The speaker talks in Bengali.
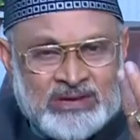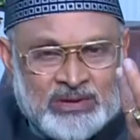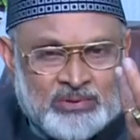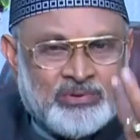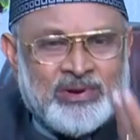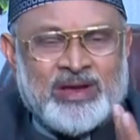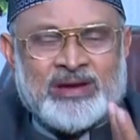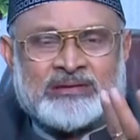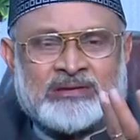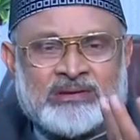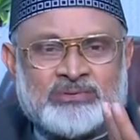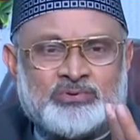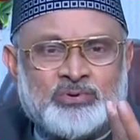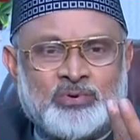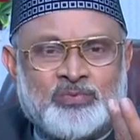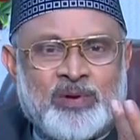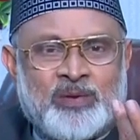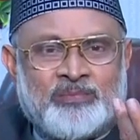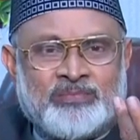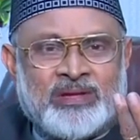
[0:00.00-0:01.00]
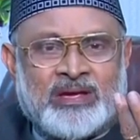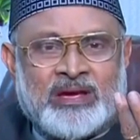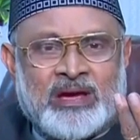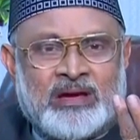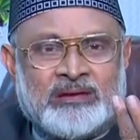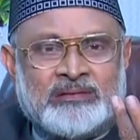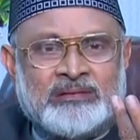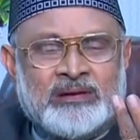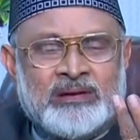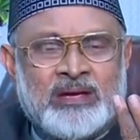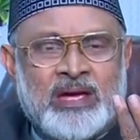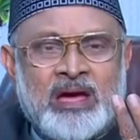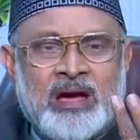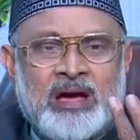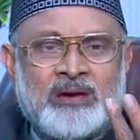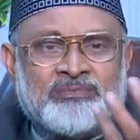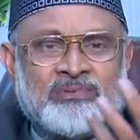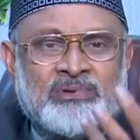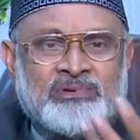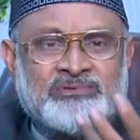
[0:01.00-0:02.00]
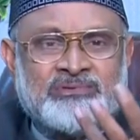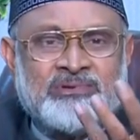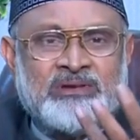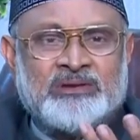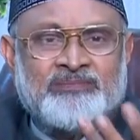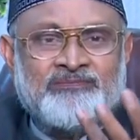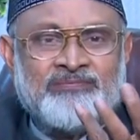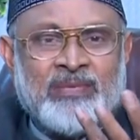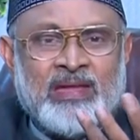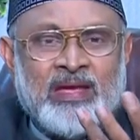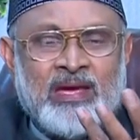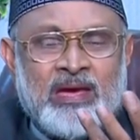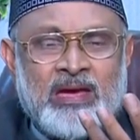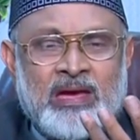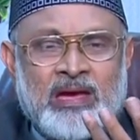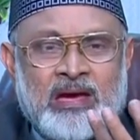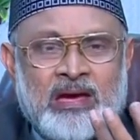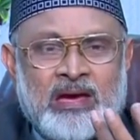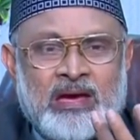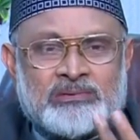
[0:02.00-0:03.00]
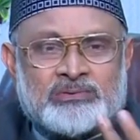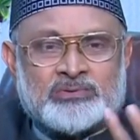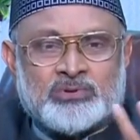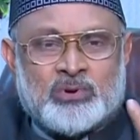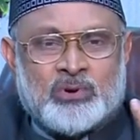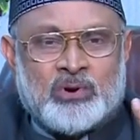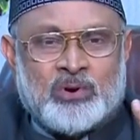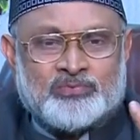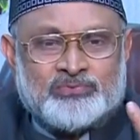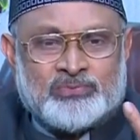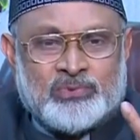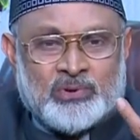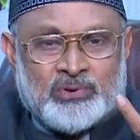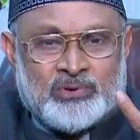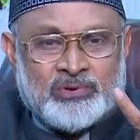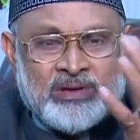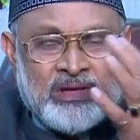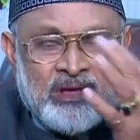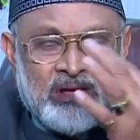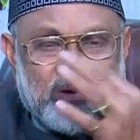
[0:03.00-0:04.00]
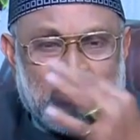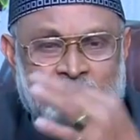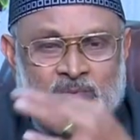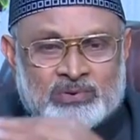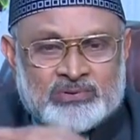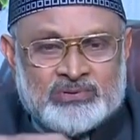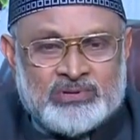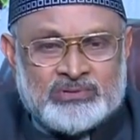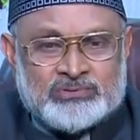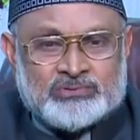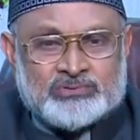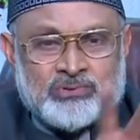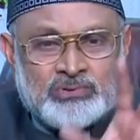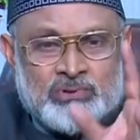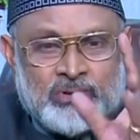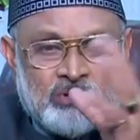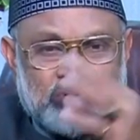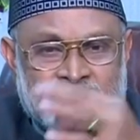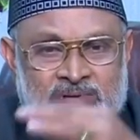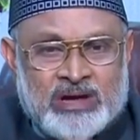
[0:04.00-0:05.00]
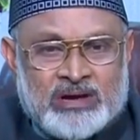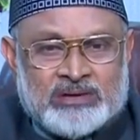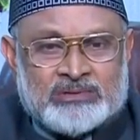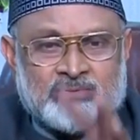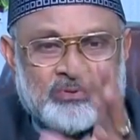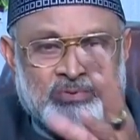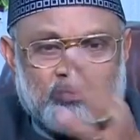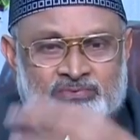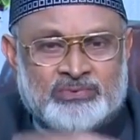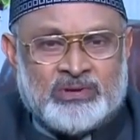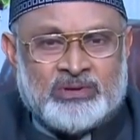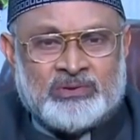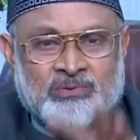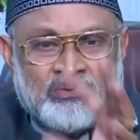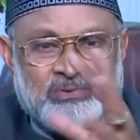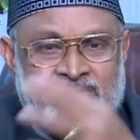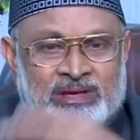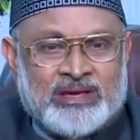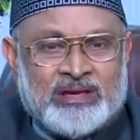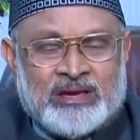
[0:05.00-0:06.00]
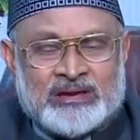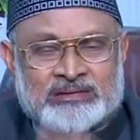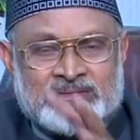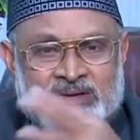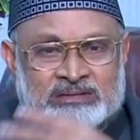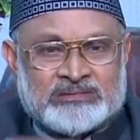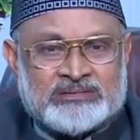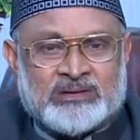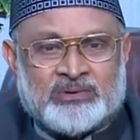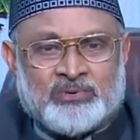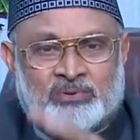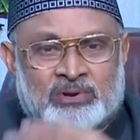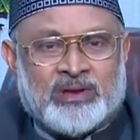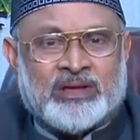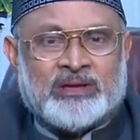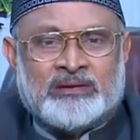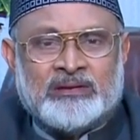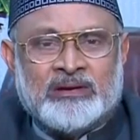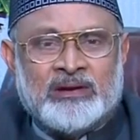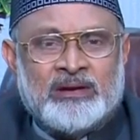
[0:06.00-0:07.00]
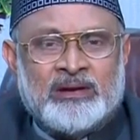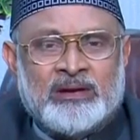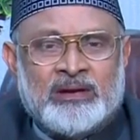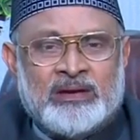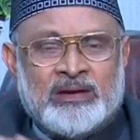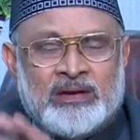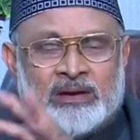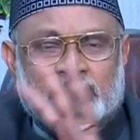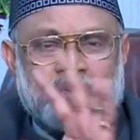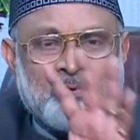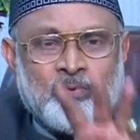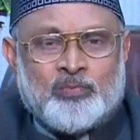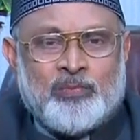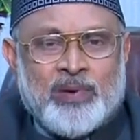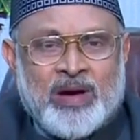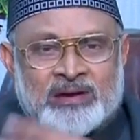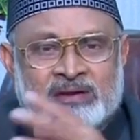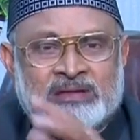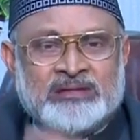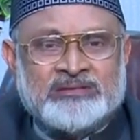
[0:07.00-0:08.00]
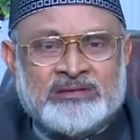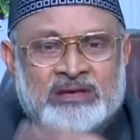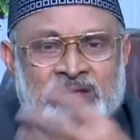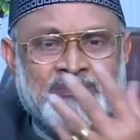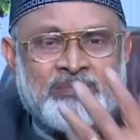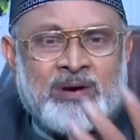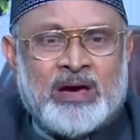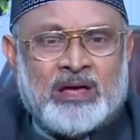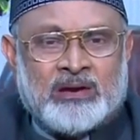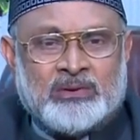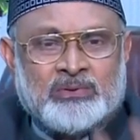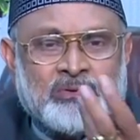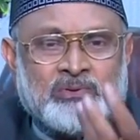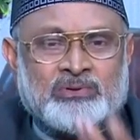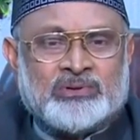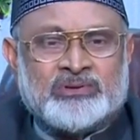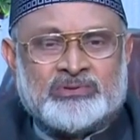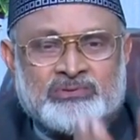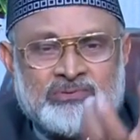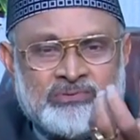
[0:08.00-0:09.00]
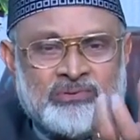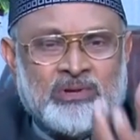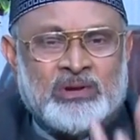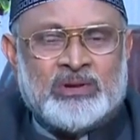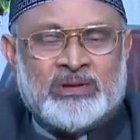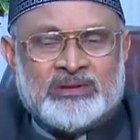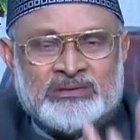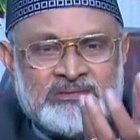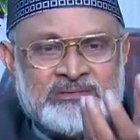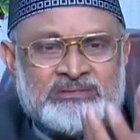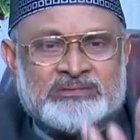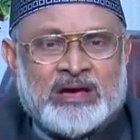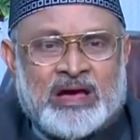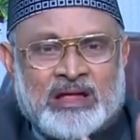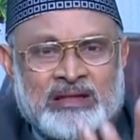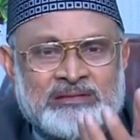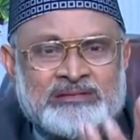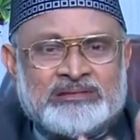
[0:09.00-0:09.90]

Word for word: যে কোনো একটা চুপ আপনি খান আপনি যদি সব ধরনের অবশিষ্ট শাকসবজিগুলিকে একসাথে করে একটু পানি দিয়ে ভালো করে জাল